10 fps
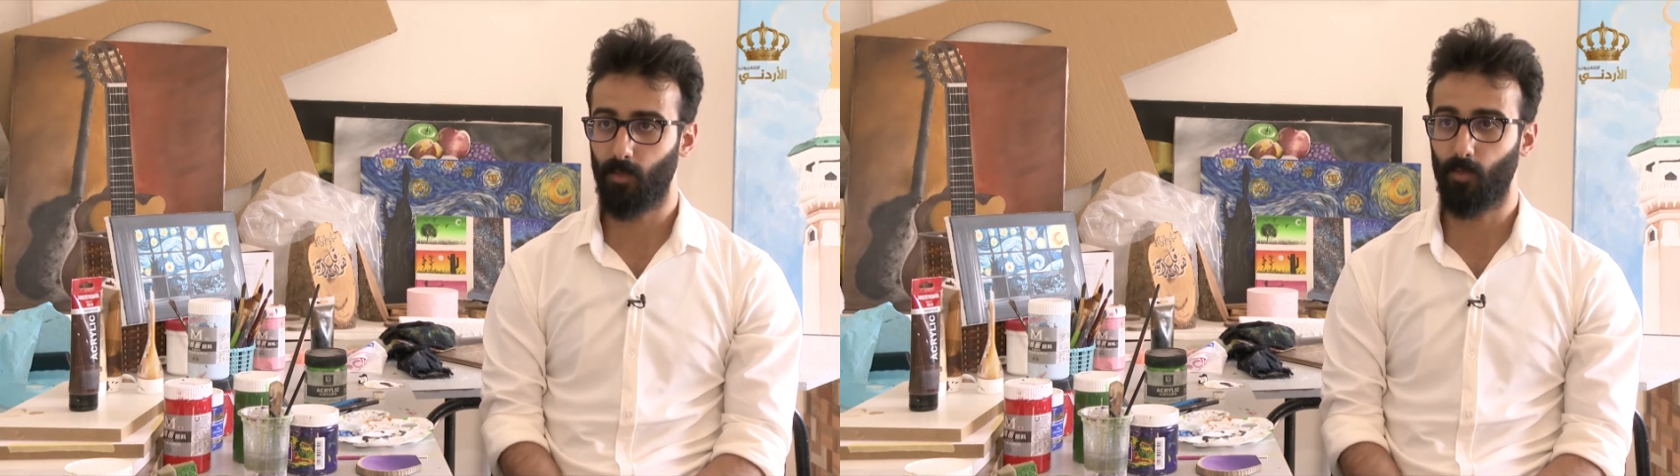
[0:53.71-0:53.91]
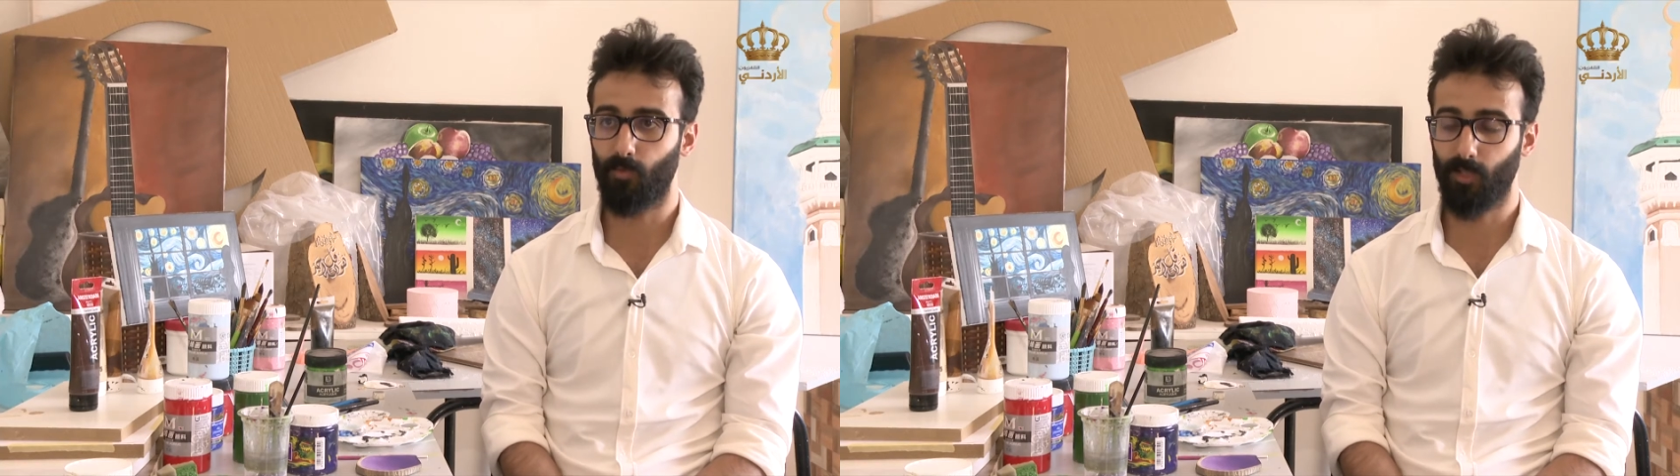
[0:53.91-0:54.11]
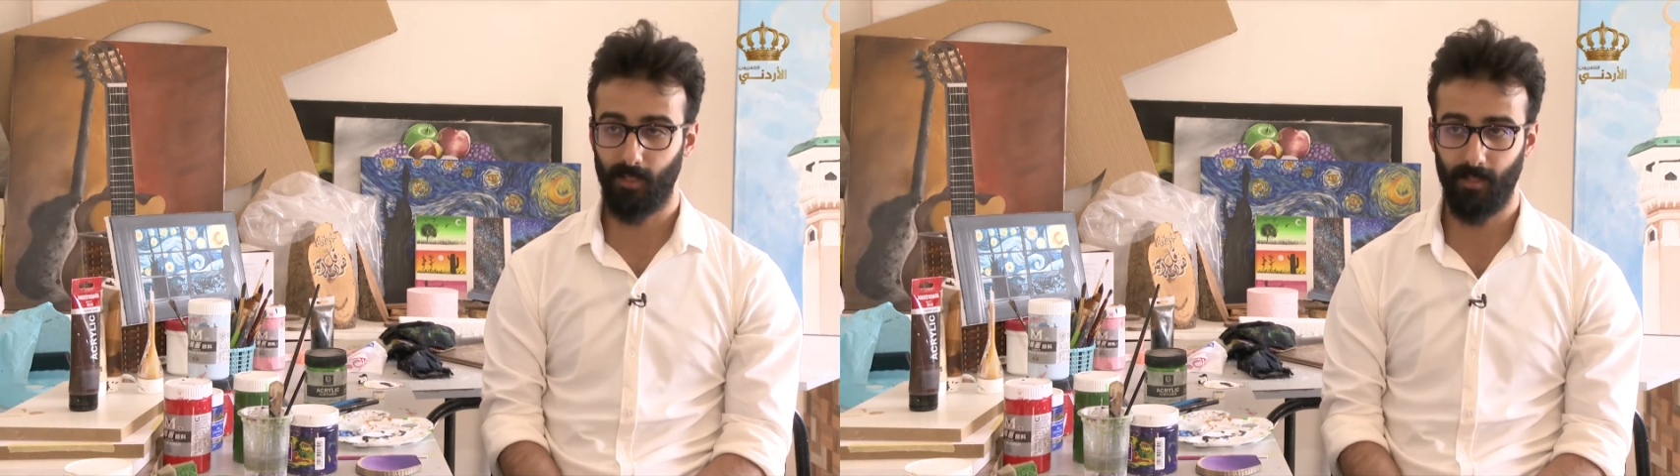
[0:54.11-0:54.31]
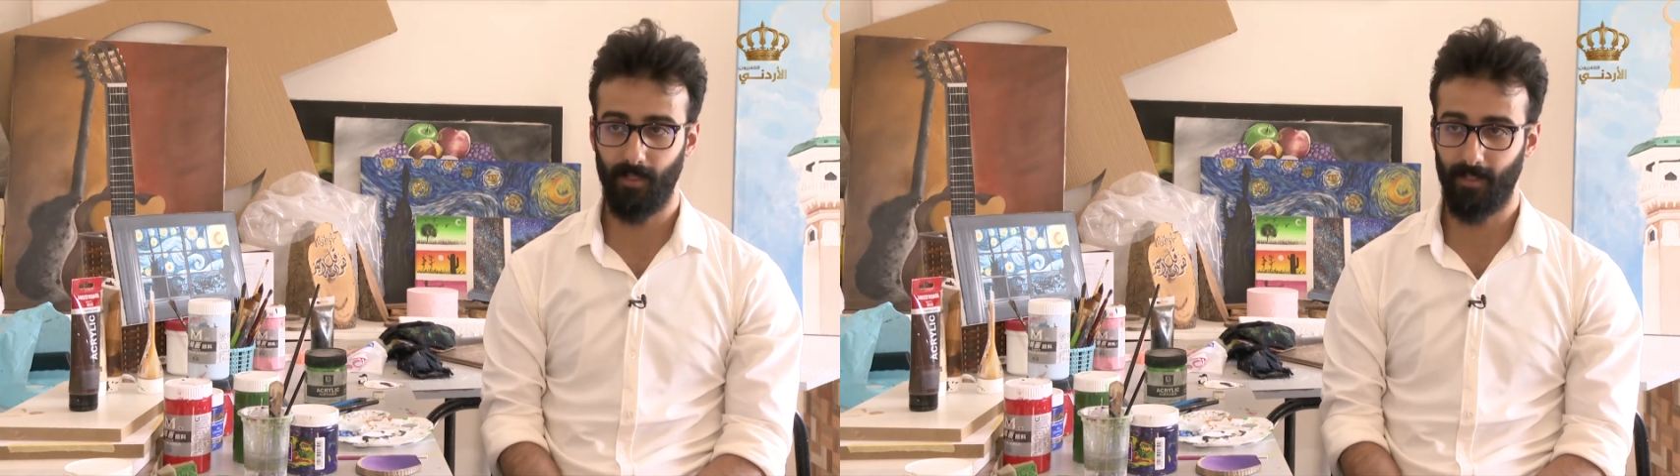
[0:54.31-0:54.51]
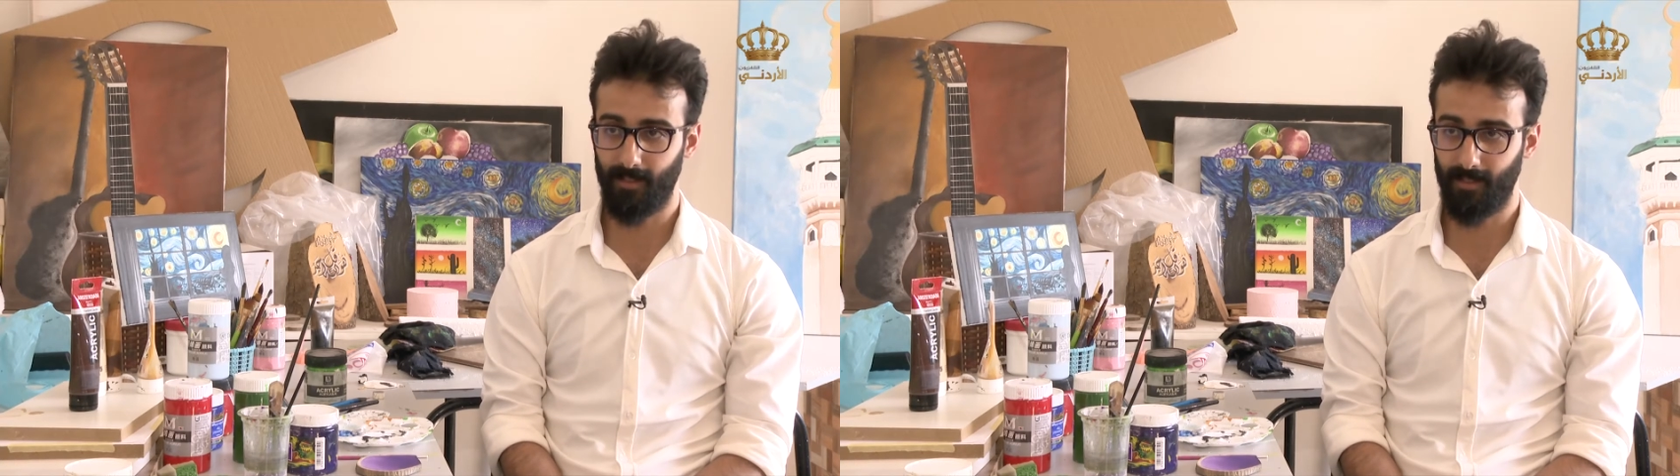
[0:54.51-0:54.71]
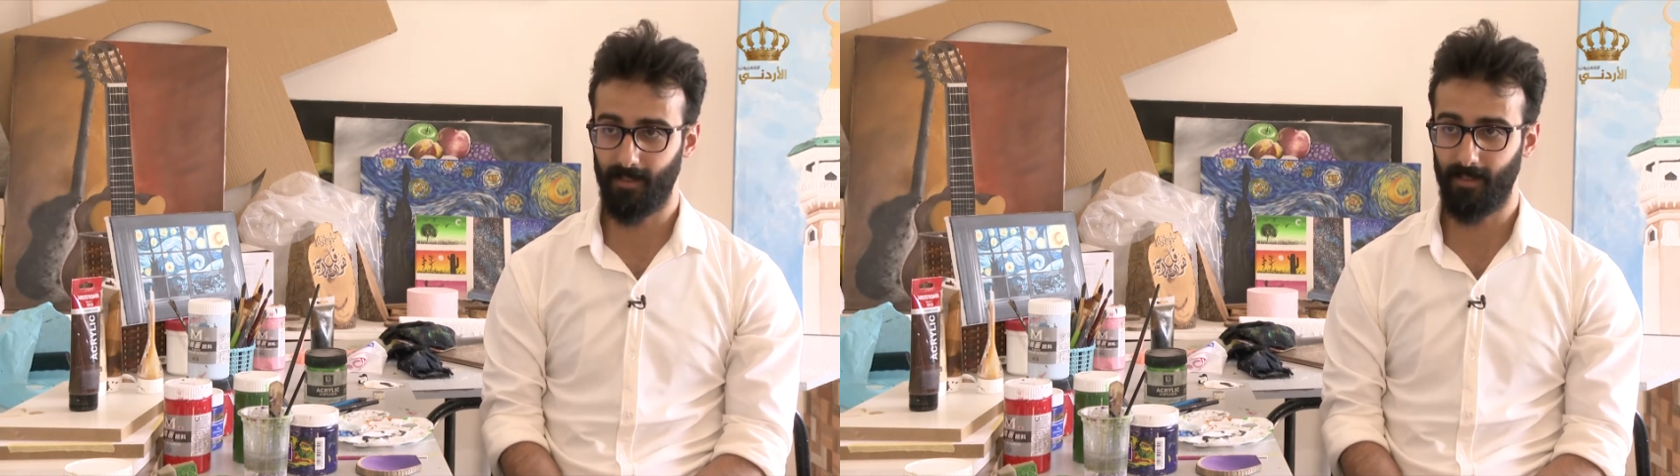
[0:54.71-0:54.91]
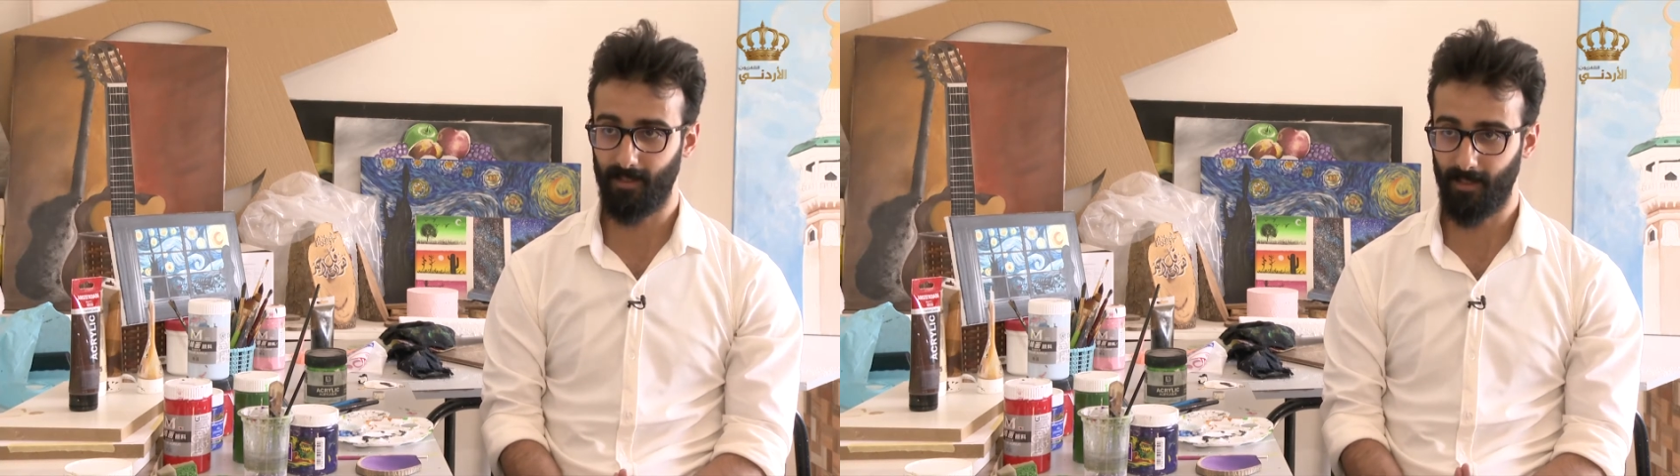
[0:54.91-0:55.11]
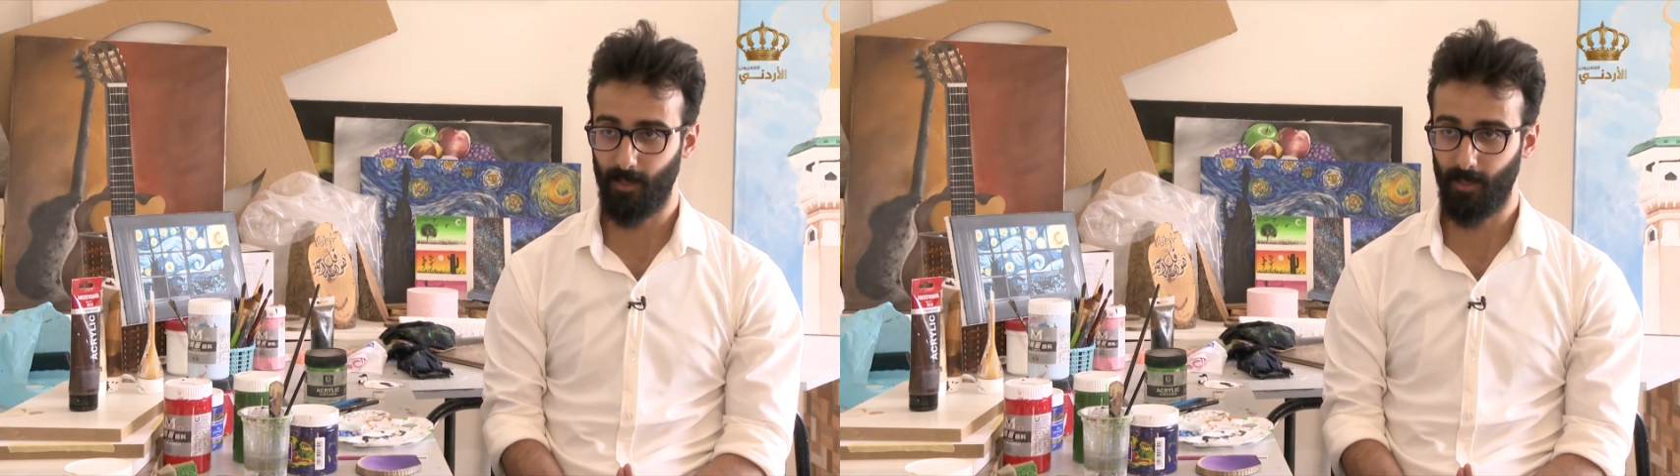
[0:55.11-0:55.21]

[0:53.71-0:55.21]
وفضل آه،